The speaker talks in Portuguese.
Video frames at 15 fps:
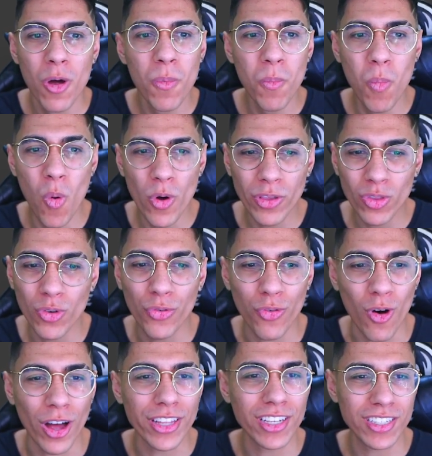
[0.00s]
Muito
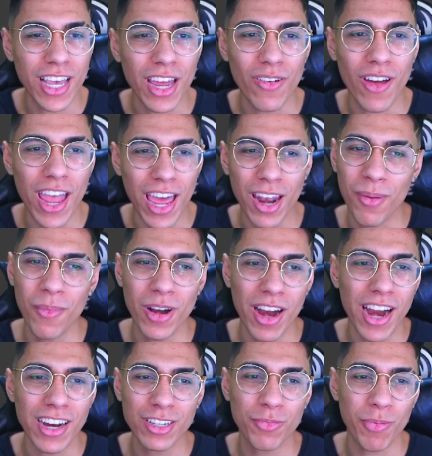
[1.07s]
foda, sério. Ela
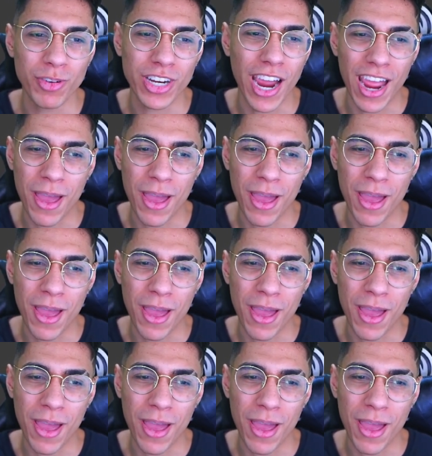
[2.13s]
mulher, tipo, já